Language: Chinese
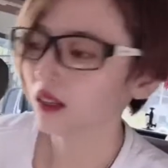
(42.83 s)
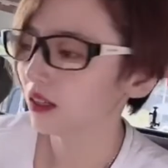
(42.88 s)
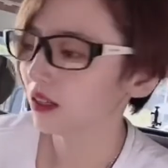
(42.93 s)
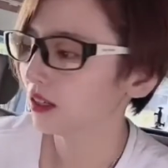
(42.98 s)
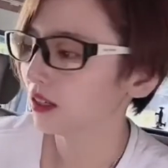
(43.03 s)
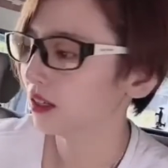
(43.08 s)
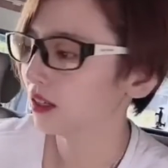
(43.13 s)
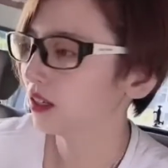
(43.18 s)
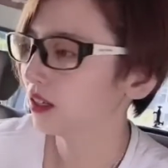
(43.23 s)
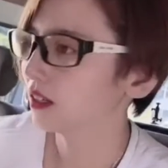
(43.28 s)

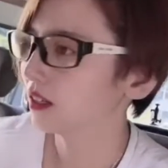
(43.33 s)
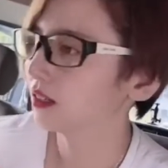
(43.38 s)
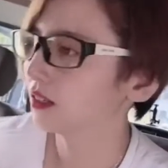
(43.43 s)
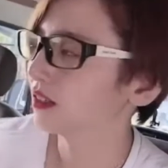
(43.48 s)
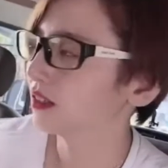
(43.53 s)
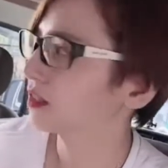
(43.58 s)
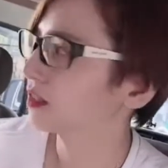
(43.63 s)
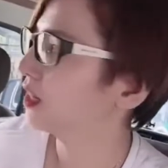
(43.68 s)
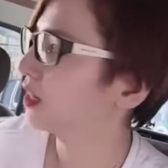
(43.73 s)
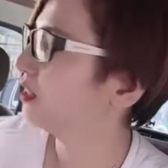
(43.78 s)

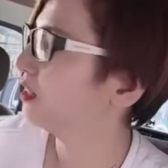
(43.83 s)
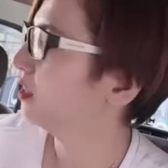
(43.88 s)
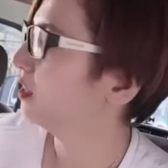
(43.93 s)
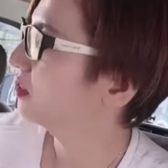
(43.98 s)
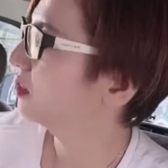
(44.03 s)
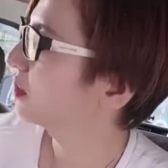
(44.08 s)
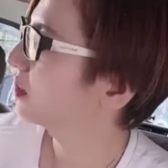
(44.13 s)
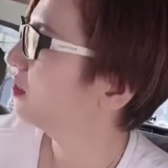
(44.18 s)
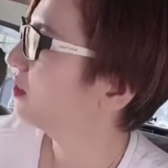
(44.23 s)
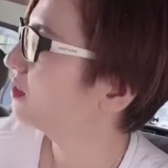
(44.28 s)
嗯，这两天
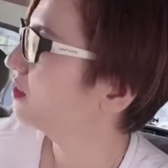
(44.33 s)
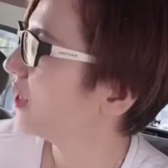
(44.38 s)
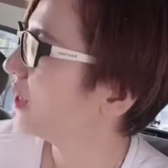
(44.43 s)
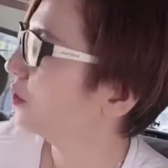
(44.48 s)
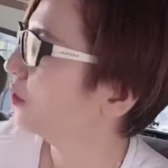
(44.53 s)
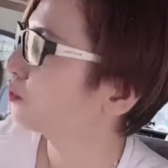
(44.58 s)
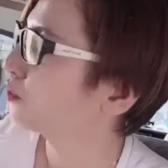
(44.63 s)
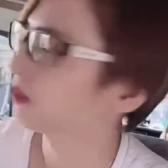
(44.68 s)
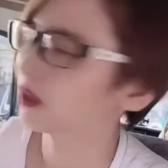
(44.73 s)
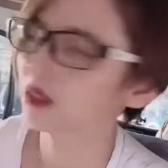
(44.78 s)
天天
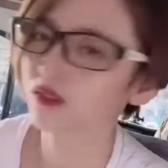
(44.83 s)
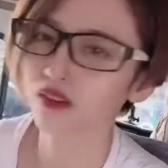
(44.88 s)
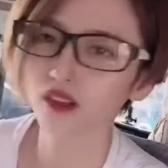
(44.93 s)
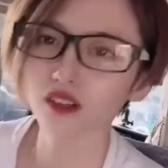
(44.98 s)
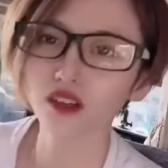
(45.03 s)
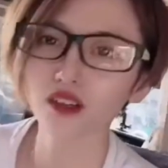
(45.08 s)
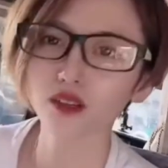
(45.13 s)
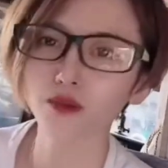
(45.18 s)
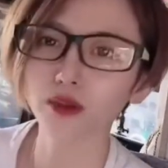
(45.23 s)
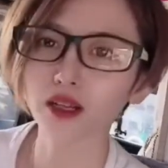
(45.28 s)
下雨吧，房
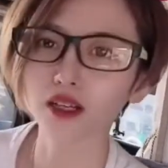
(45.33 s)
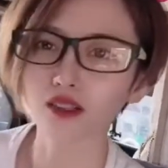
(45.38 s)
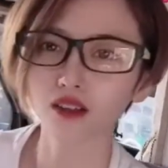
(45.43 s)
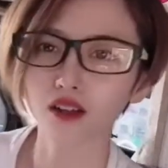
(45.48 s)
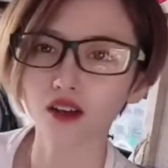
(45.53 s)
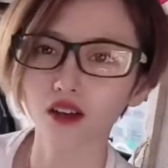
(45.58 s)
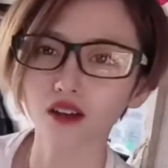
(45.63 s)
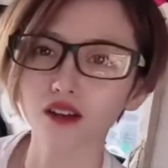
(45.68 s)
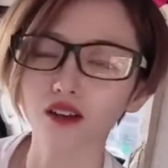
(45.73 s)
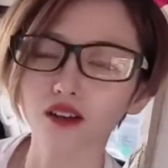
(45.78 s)
车里面也是
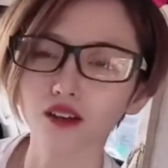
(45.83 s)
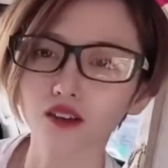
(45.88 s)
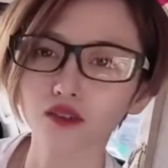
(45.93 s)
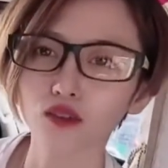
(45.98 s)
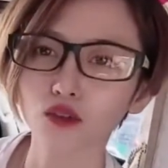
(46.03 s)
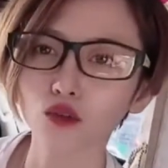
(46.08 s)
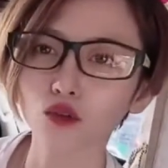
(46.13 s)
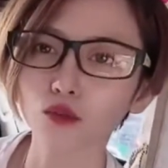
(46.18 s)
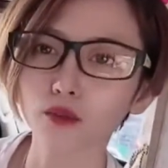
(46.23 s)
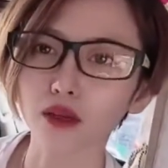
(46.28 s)
很冷，因
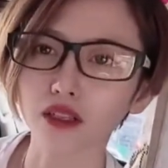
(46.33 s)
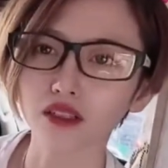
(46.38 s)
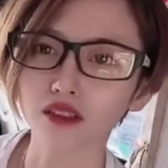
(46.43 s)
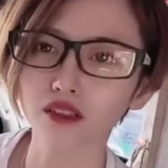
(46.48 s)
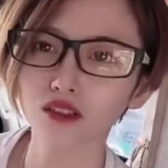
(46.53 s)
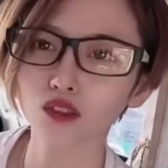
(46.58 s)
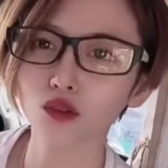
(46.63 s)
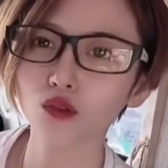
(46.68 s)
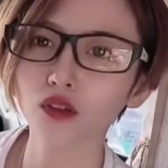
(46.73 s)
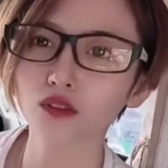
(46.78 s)
为东北的这
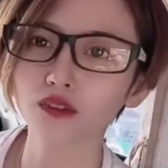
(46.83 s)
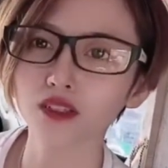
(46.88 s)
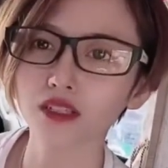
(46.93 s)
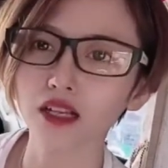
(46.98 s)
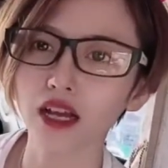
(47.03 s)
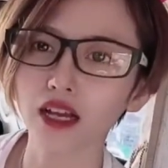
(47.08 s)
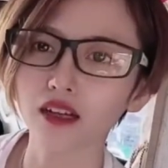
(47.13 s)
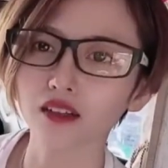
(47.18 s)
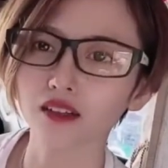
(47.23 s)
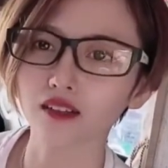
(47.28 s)
昼夜温
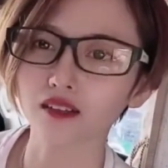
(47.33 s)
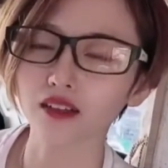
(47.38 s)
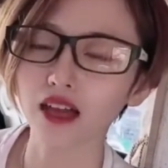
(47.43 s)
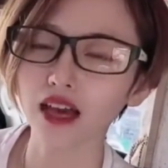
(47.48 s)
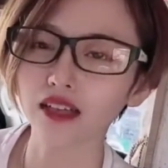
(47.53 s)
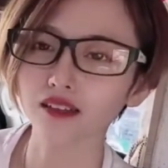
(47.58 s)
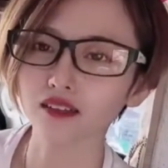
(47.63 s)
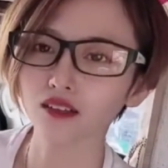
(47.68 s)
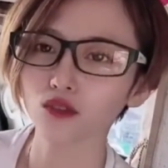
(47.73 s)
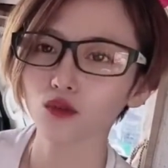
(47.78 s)
差还是很
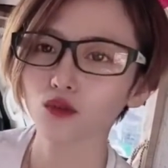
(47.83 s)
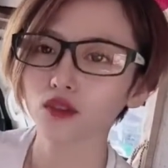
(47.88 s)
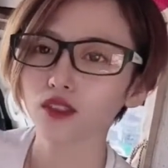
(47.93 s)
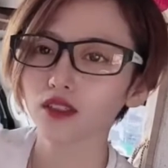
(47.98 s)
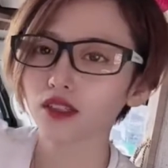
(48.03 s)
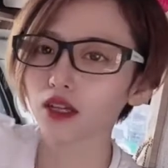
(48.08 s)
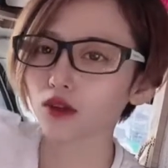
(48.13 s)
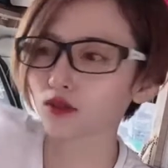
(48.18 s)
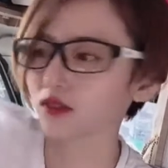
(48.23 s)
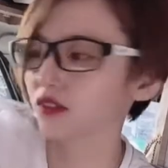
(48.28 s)
大的。其实我现
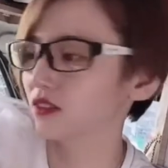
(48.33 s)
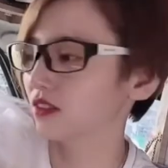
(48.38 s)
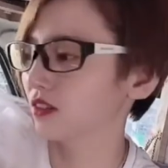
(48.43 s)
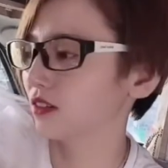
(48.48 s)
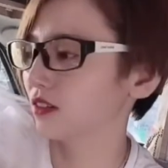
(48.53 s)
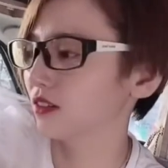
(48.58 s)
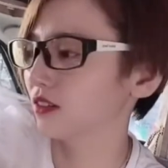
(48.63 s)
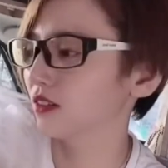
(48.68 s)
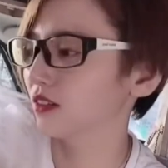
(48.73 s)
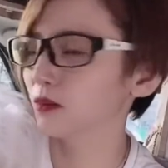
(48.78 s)
在我现在
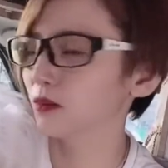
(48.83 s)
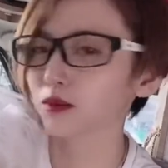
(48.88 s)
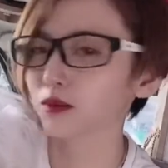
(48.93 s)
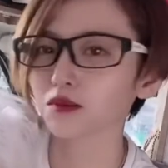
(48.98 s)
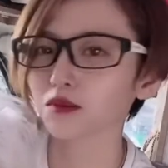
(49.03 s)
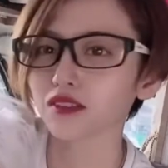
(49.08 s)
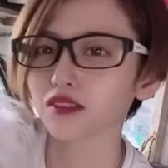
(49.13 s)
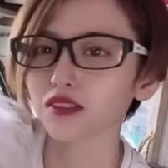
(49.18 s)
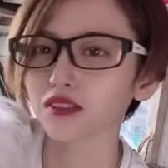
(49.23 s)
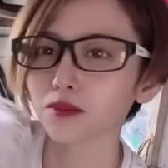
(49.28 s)
身上胳膊都
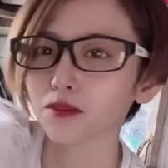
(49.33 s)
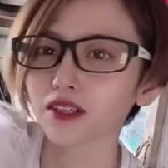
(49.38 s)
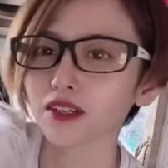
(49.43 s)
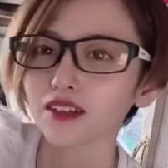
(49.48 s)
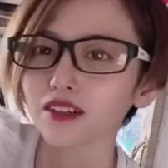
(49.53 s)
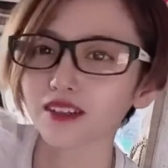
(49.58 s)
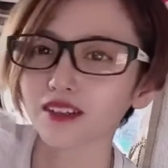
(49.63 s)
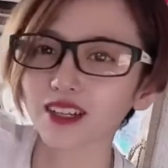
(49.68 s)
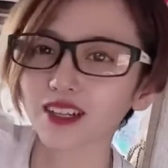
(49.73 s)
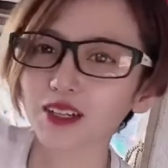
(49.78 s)
起鸡皮疙
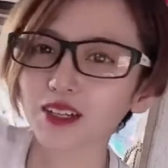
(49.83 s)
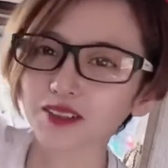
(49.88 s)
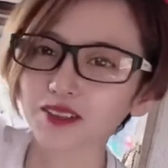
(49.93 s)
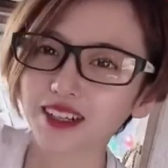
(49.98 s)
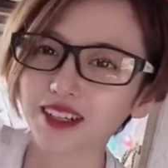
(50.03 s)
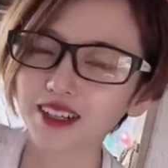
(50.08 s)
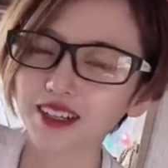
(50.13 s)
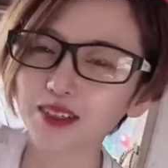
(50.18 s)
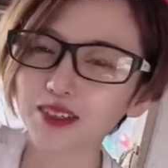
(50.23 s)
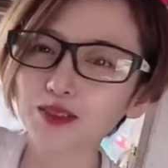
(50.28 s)
瘩了，我
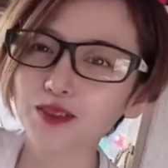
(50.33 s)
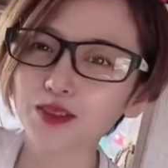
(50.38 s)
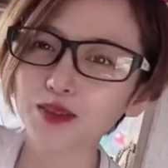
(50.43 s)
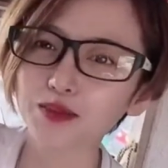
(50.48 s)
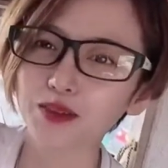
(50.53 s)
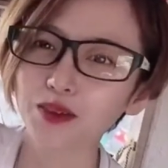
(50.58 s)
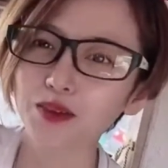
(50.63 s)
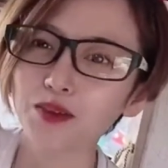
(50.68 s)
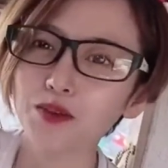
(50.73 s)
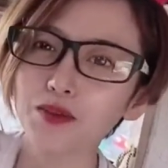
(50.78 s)
这录视
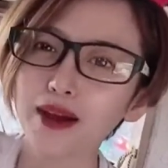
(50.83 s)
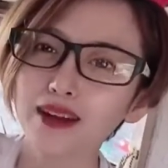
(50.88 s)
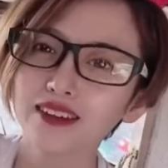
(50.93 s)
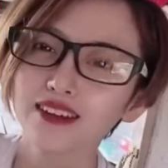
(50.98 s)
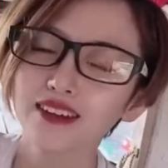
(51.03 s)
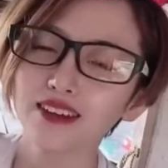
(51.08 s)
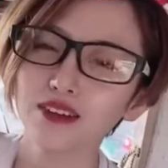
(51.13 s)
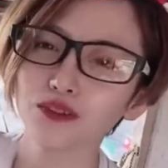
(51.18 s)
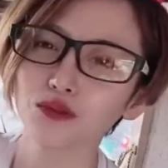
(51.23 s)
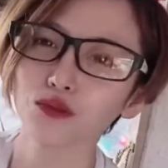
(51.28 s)
频我把这
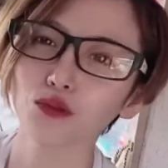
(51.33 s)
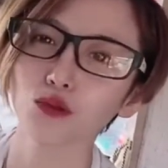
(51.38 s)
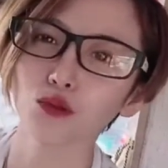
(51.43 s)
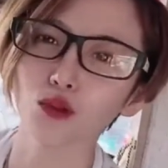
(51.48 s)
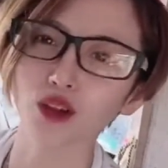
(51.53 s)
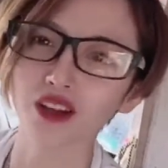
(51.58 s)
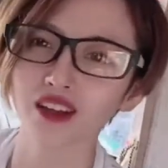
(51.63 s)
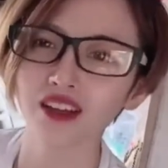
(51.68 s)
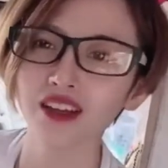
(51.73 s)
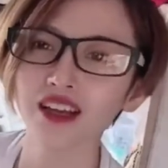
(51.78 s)
个衣服脱
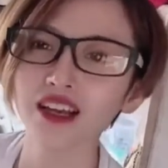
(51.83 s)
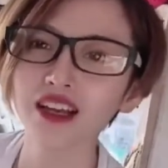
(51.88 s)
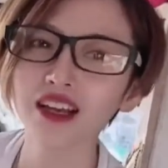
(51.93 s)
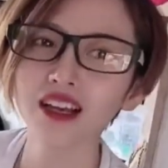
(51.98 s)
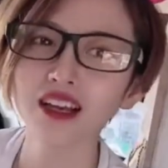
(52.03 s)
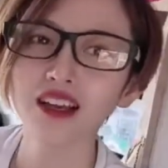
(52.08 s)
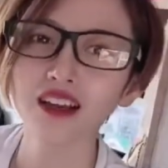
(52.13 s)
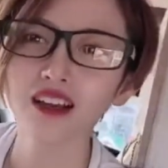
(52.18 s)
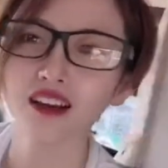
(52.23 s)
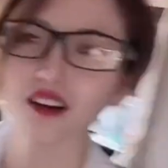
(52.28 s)
了，
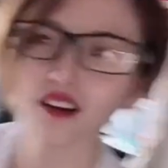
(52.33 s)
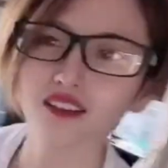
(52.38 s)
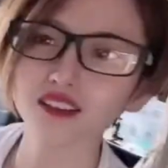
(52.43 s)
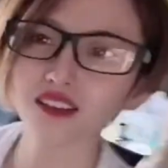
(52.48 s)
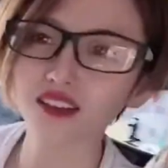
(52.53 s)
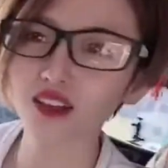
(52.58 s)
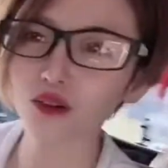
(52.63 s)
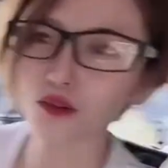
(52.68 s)
然后现在我